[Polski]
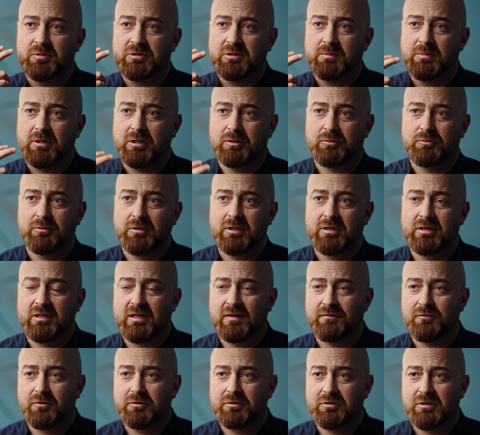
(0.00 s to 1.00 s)
że brakuje
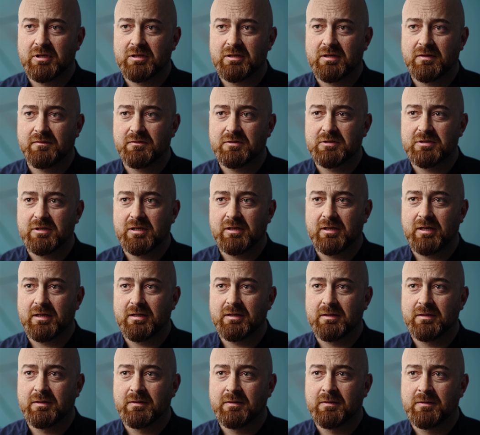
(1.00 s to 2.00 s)
nawodnienia w
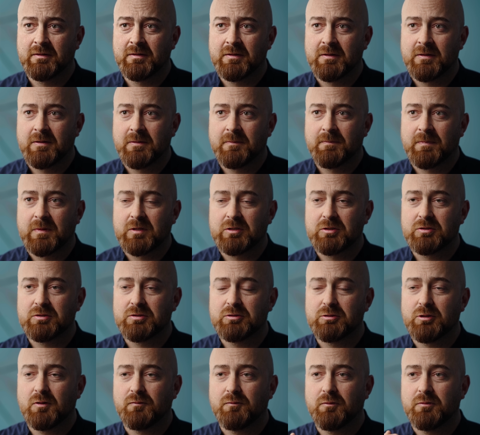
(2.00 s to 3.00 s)
ciele, czy
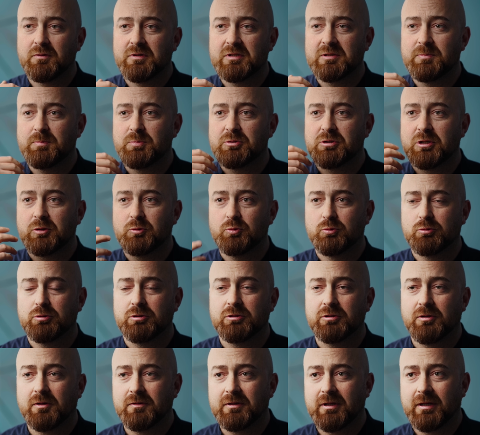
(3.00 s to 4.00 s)
znowu jest
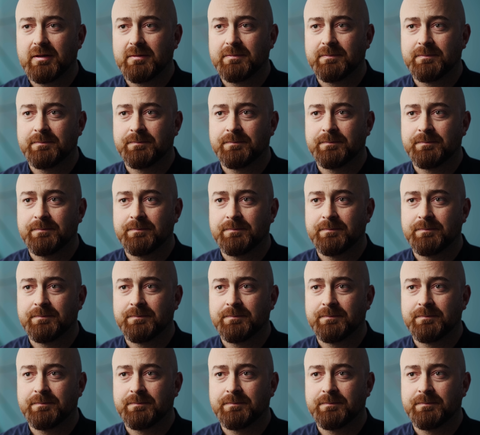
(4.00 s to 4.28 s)
przetłuszczona.